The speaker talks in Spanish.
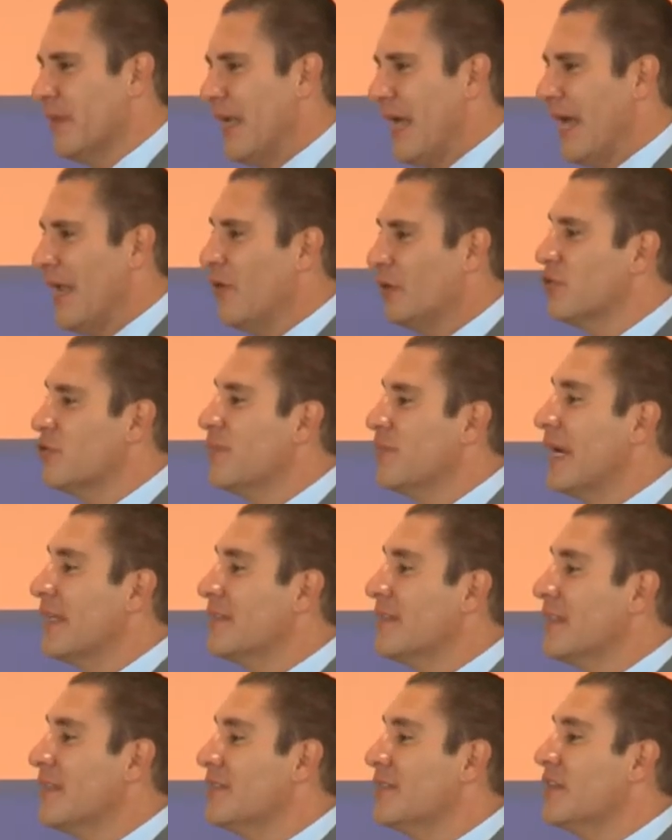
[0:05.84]
a los
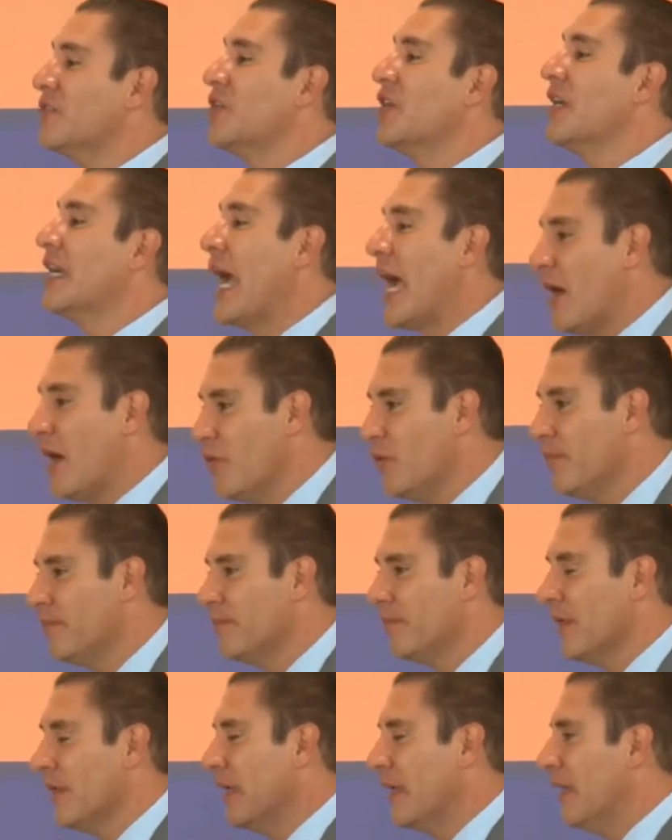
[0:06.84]
mártires de Chicago
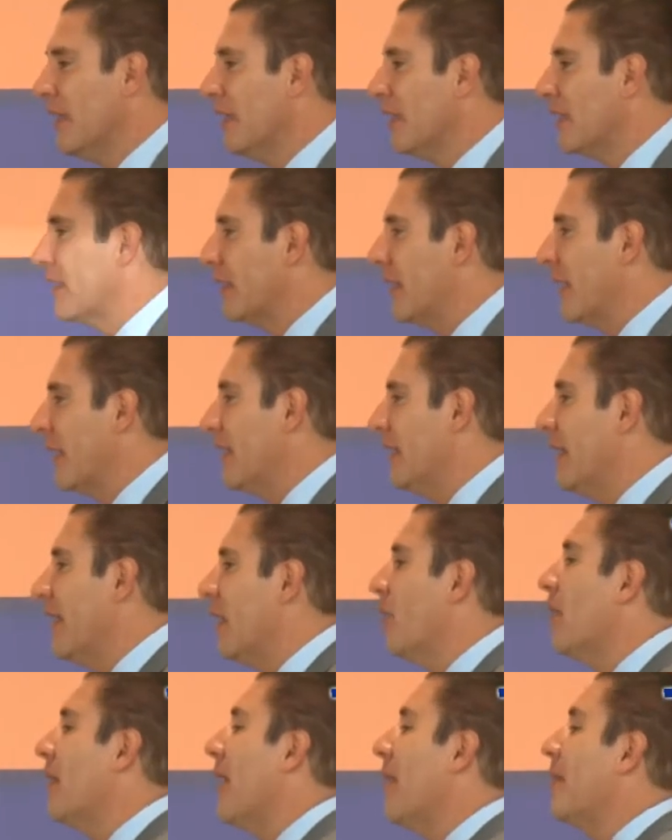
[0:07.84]
que
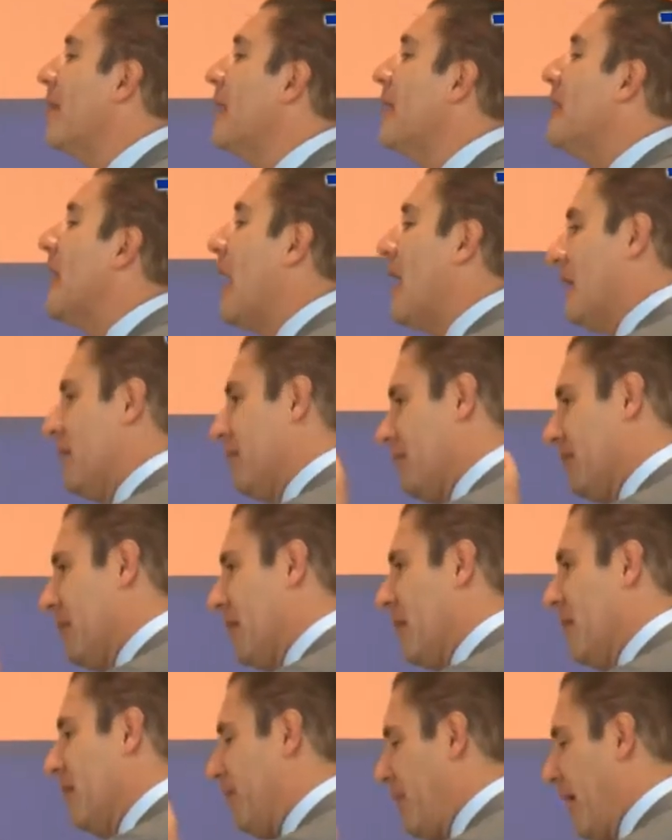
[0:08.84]
dieron la vida
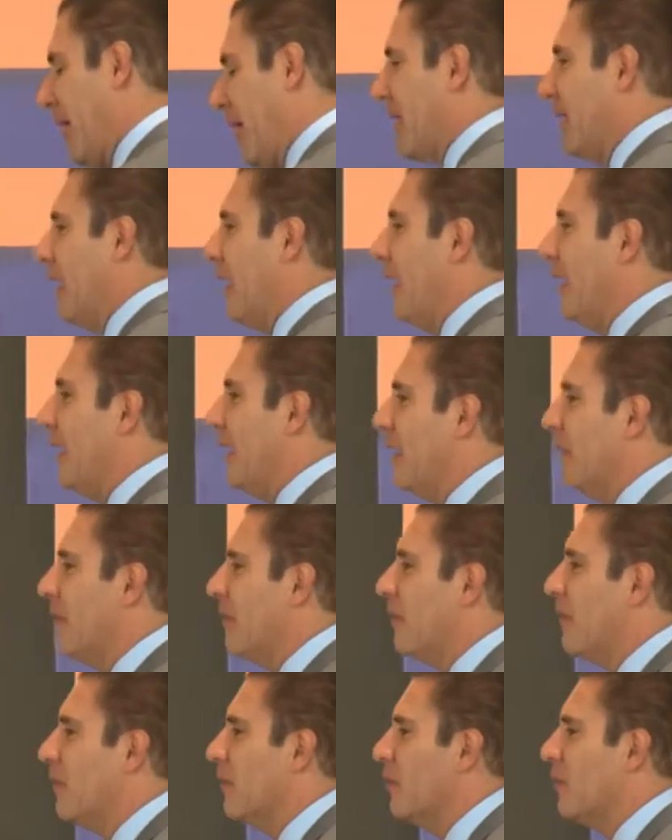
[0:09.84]
para
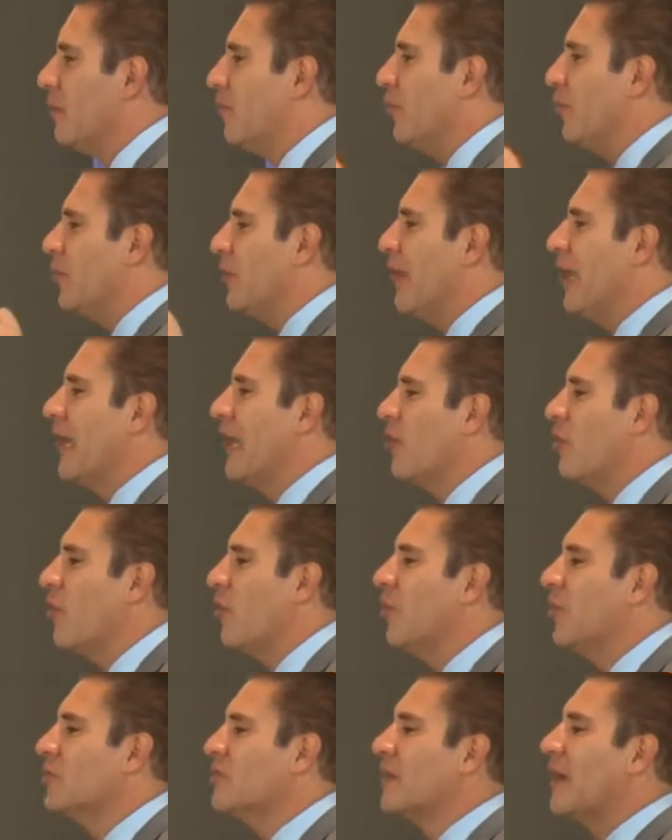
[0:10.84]
que pudieran
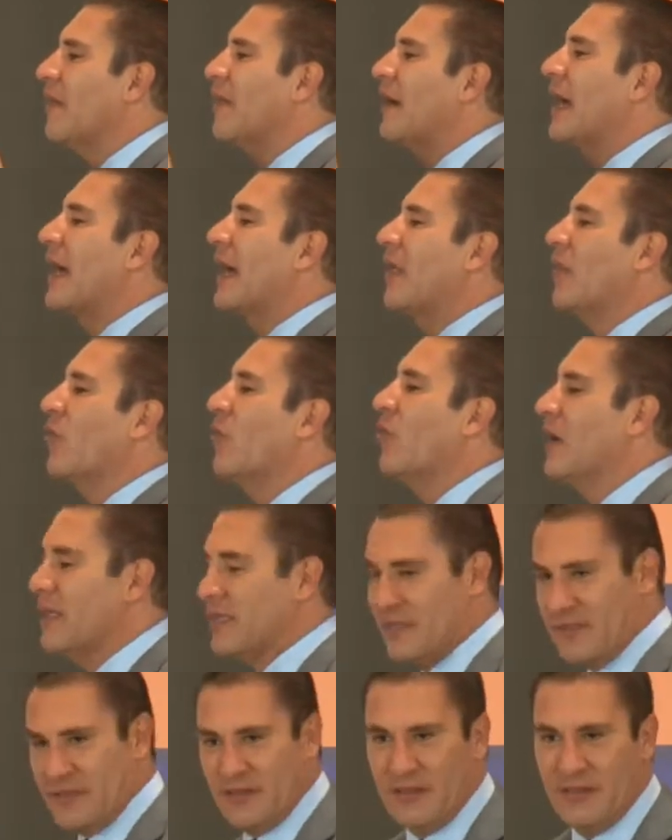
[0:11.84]
como
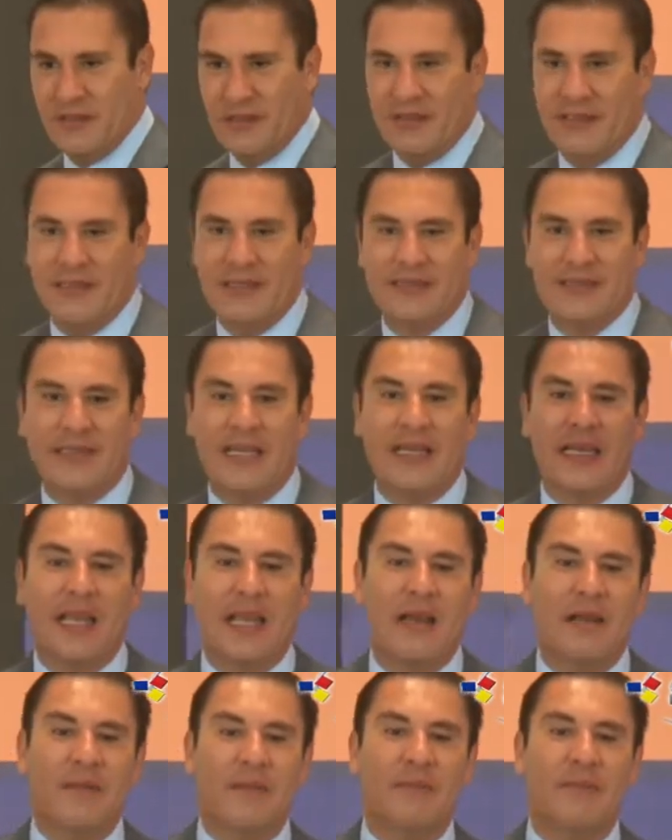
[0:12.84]
trabajadores
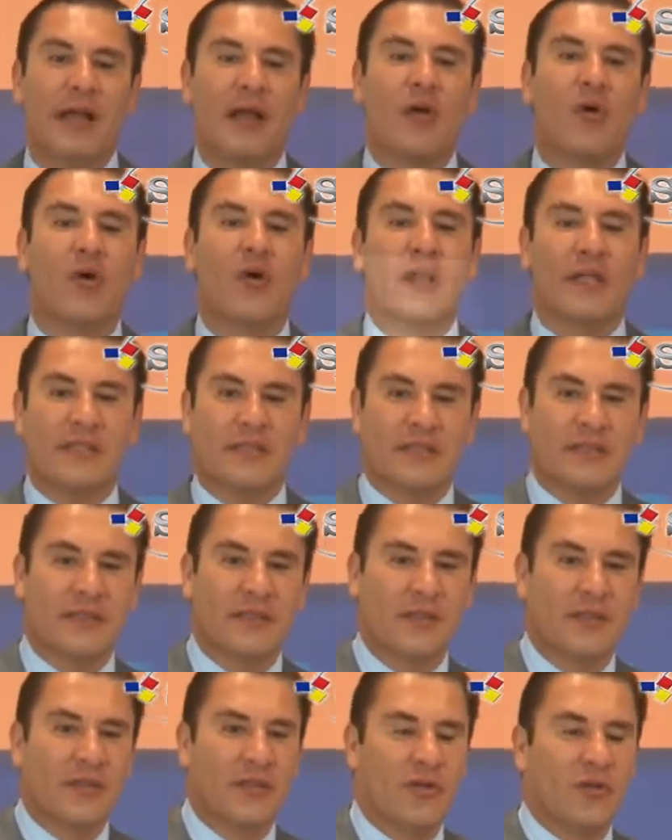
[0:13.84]
tener mejores
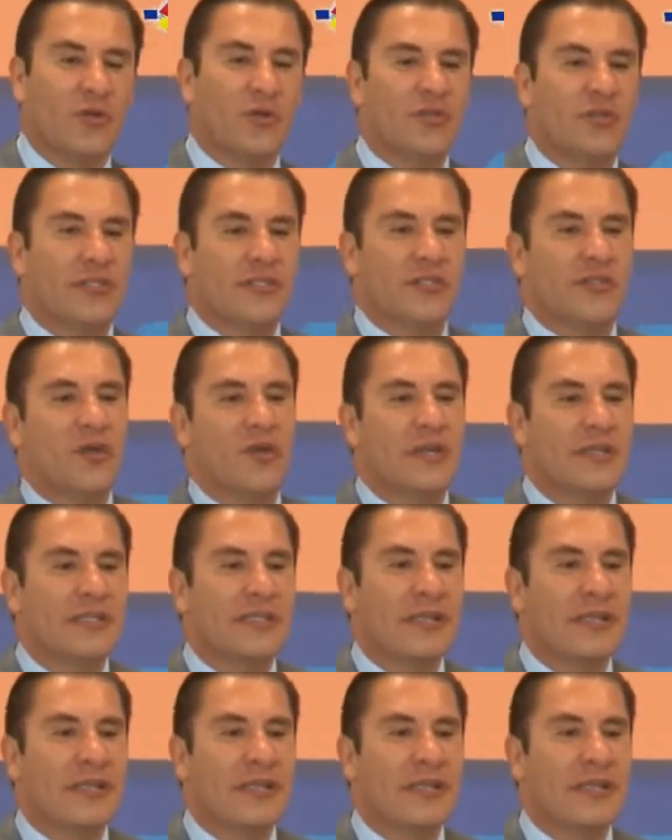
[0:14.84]
condiciones